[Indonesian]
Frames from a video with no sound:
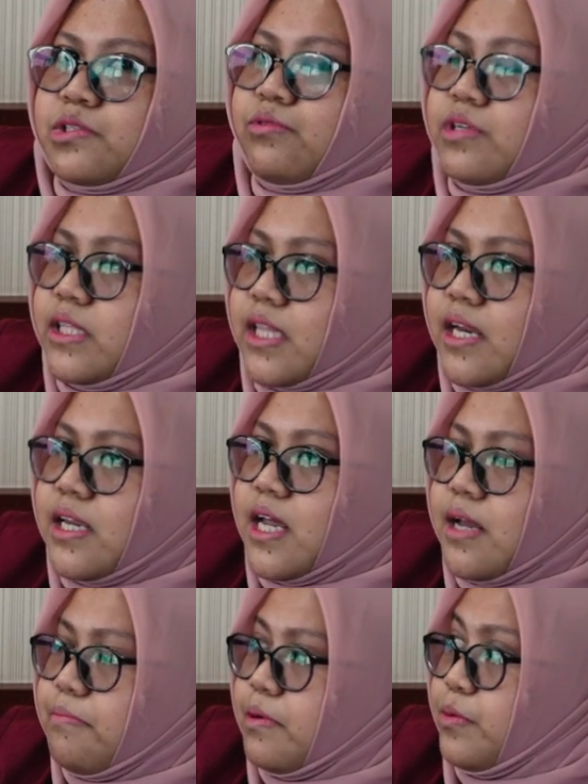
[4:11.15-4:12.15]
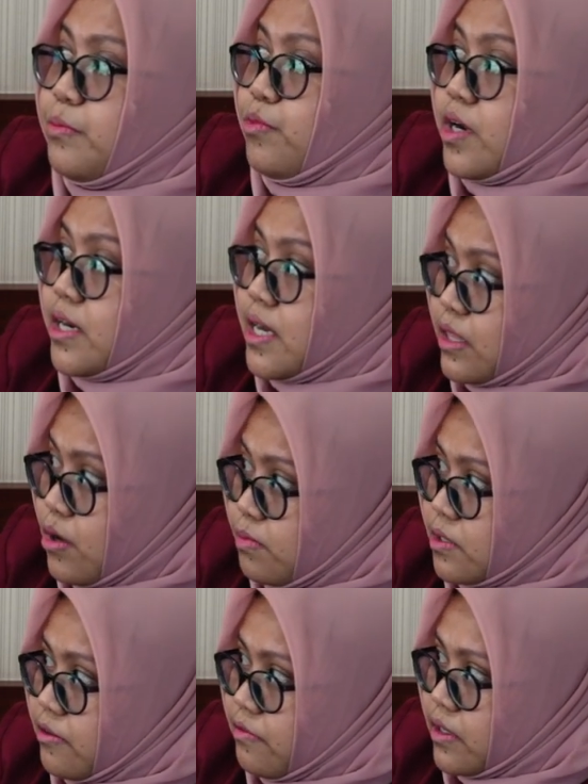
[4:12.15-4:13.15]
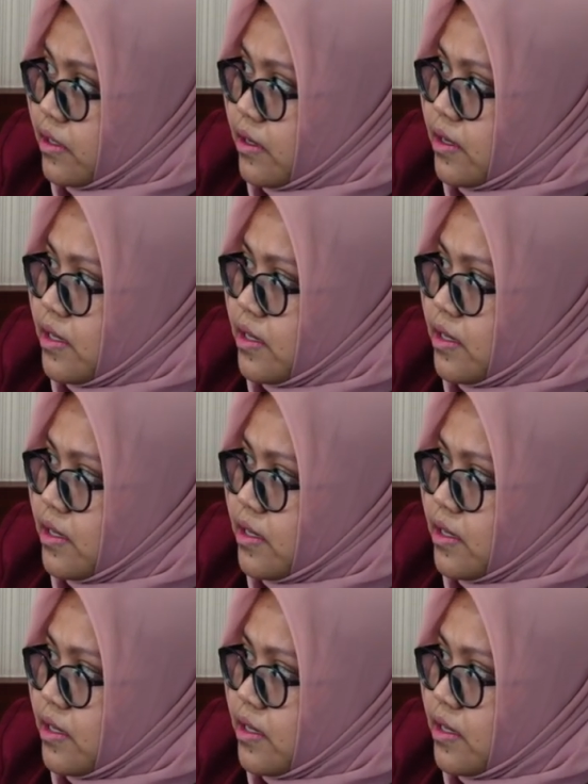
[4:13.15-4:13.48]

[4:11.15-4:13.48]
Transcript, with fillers: kesulitan dalam pengumpulan data observer